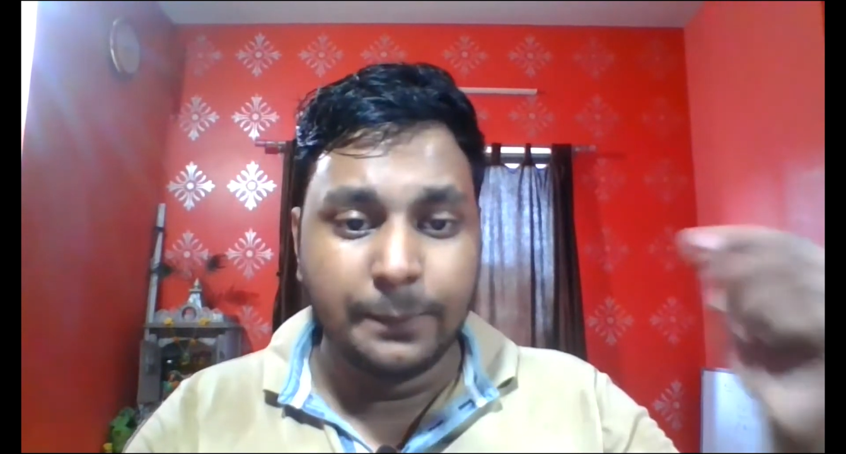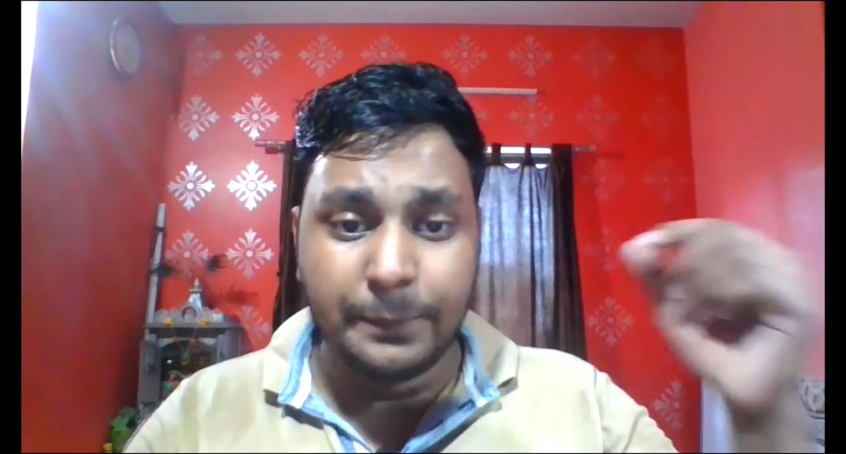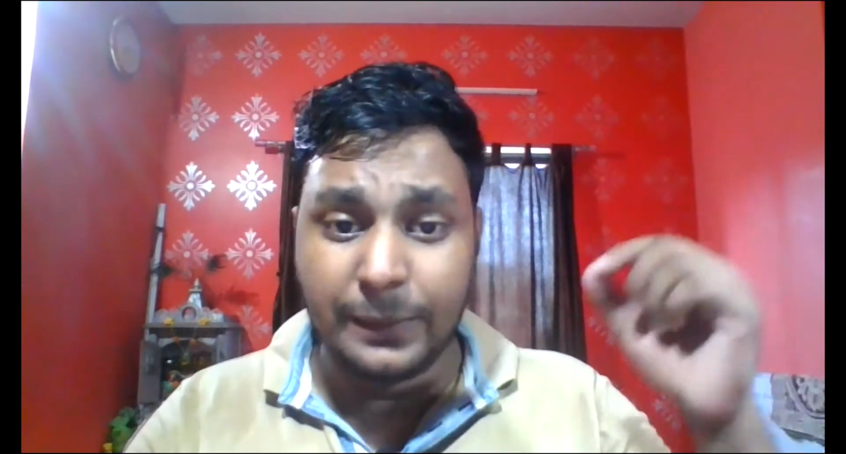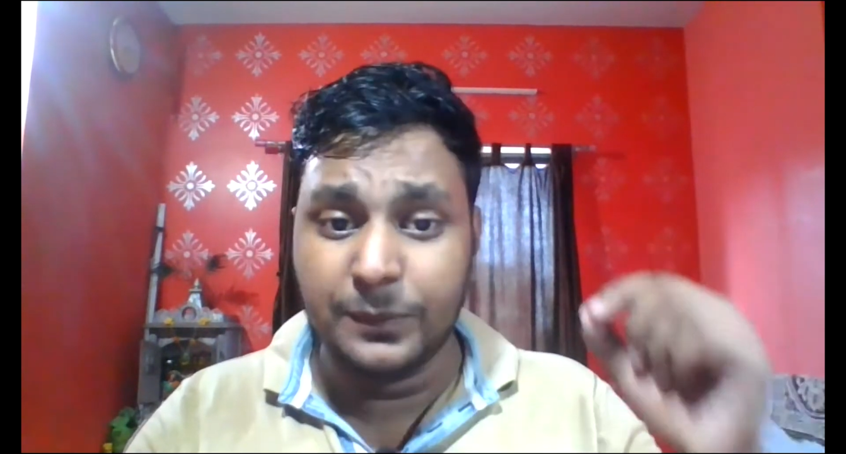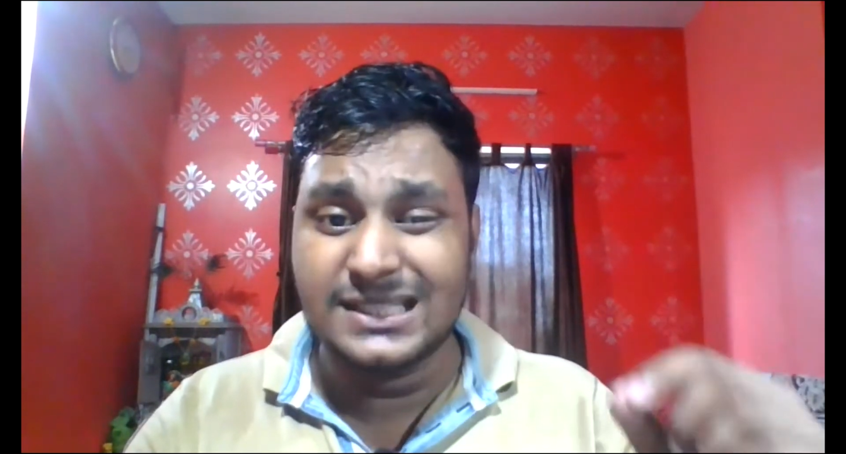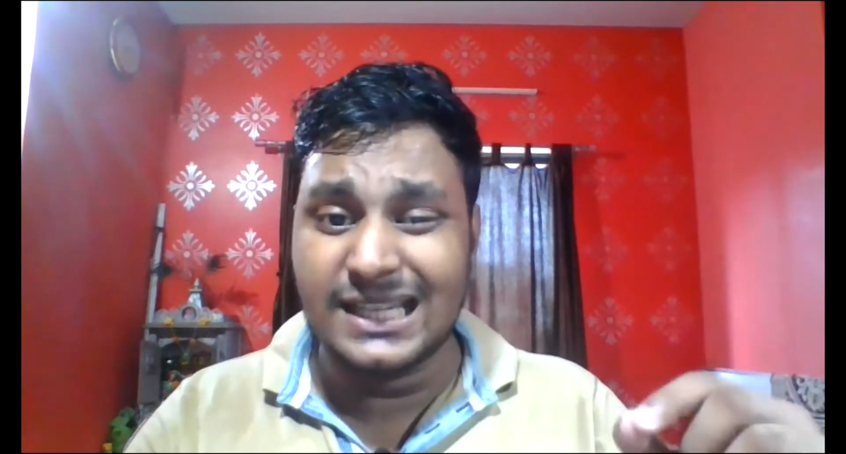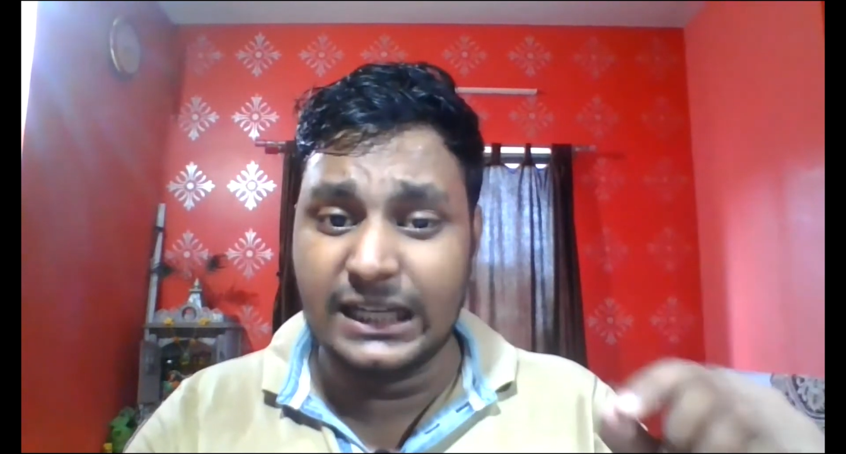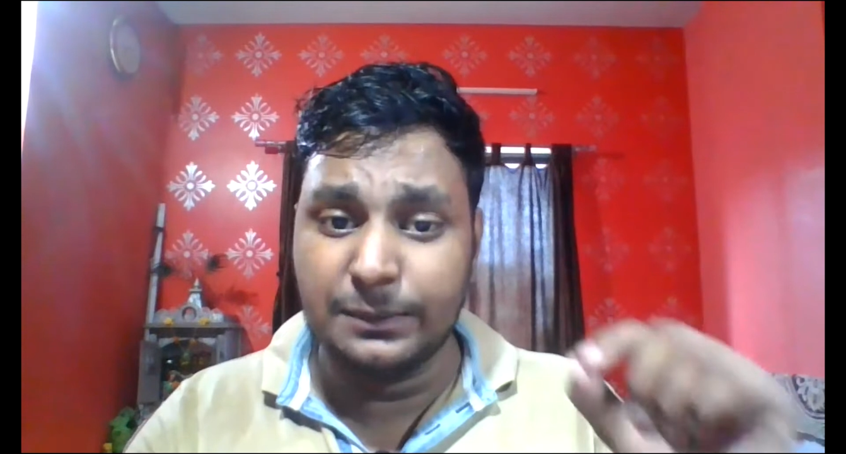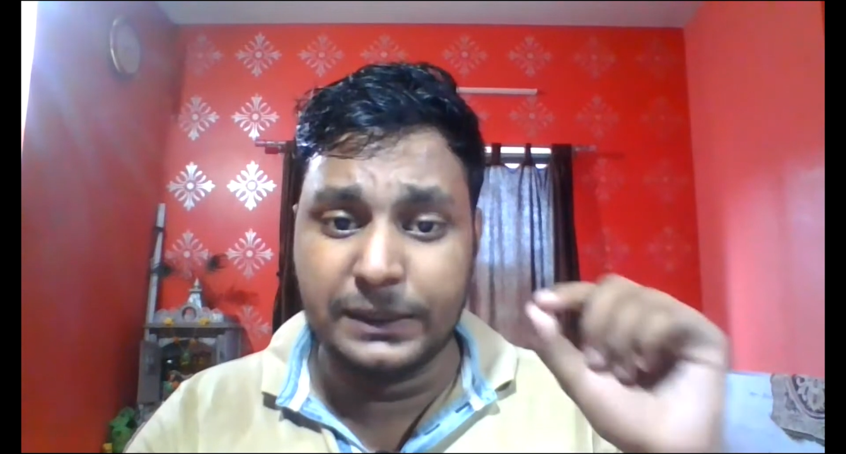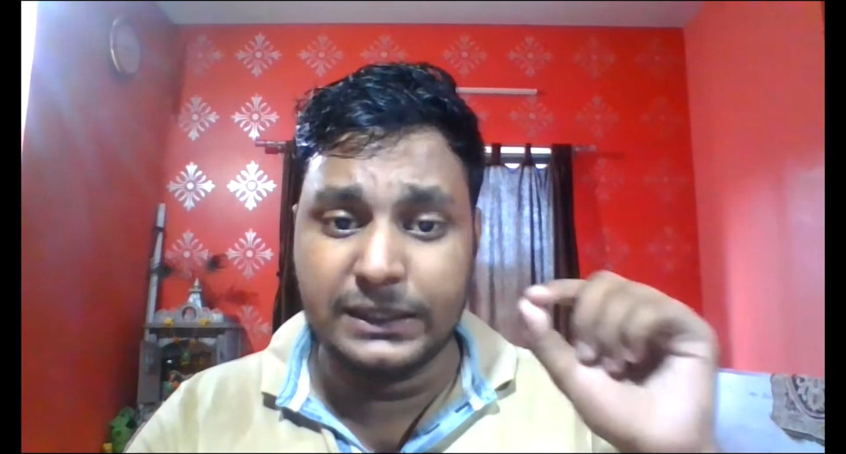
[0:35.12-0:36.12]
मैं अपने
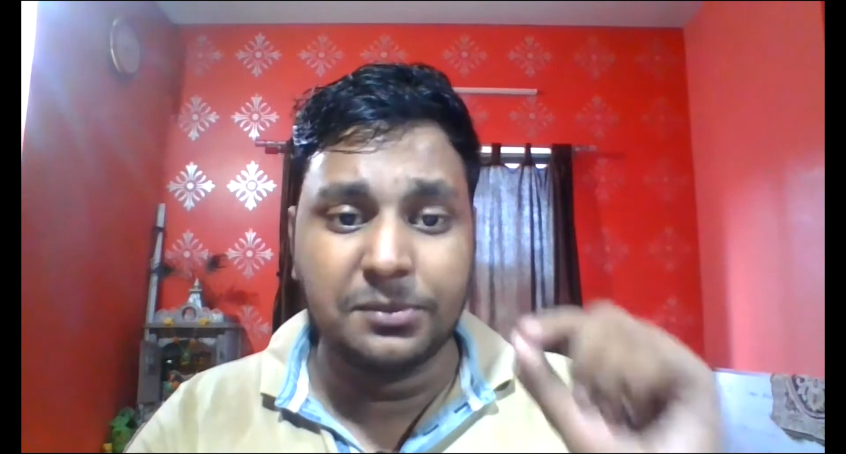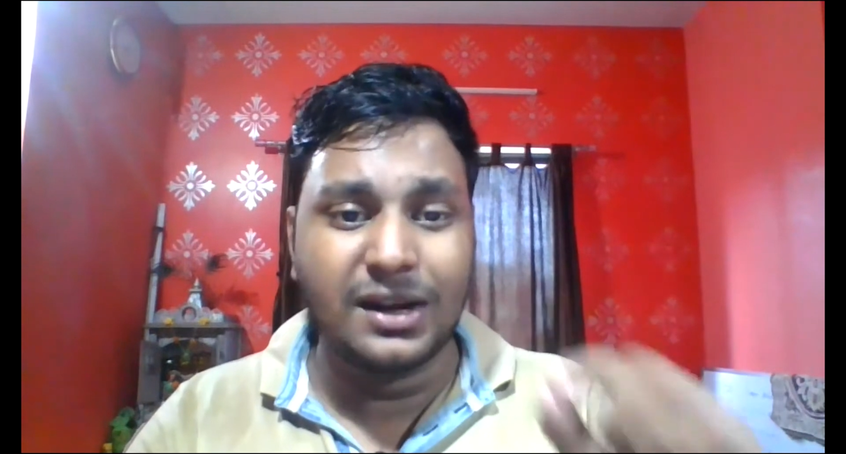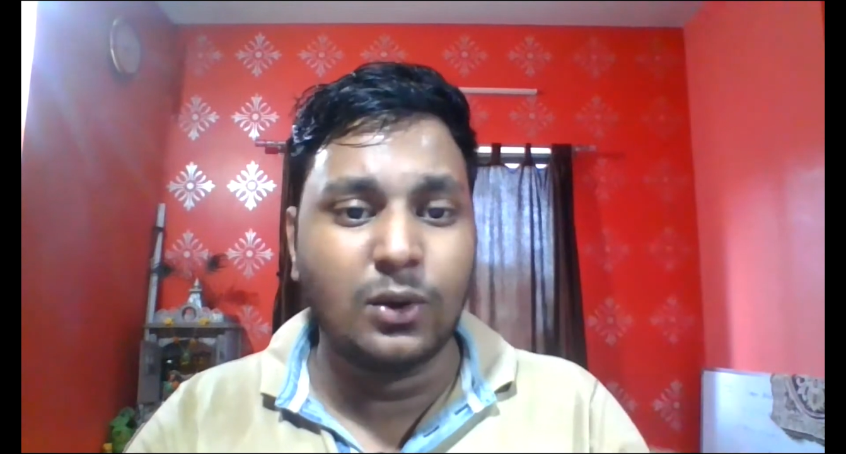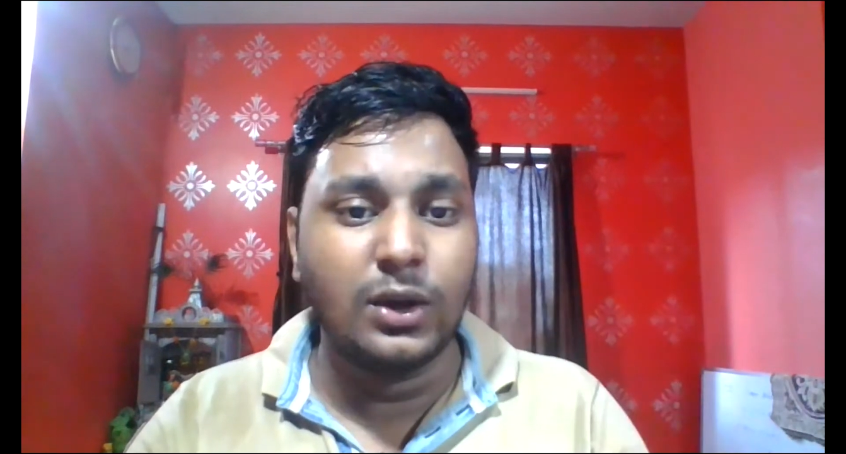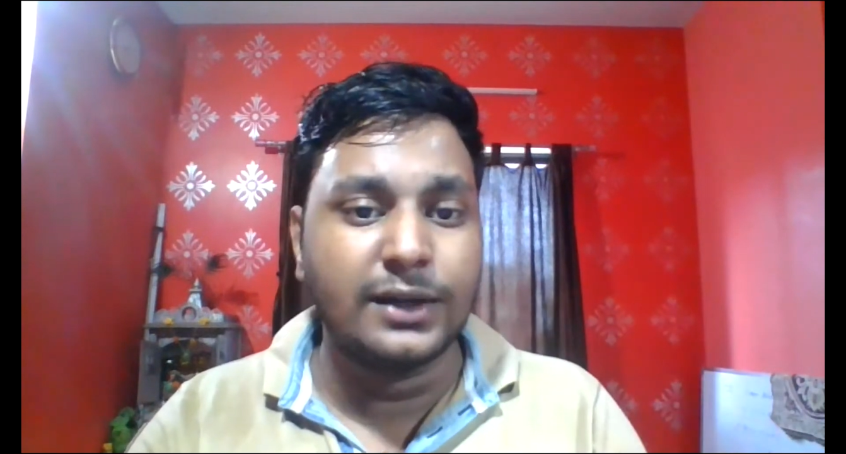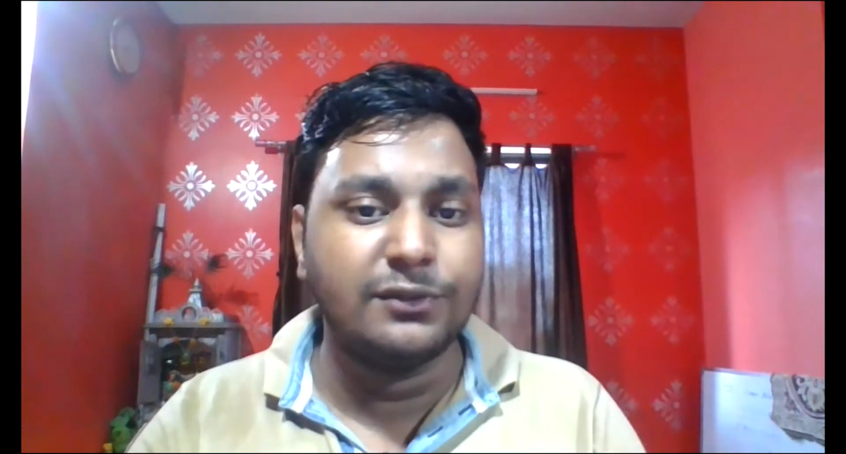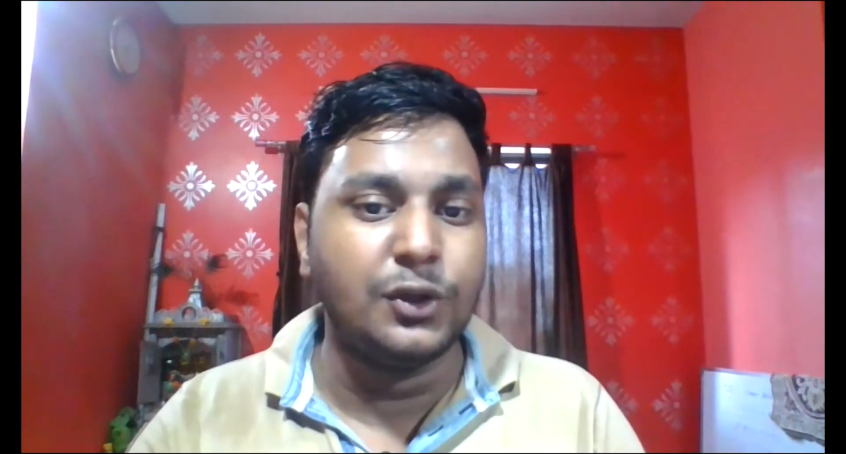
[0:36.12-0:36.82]
चैनल पे एकदम रेगुलर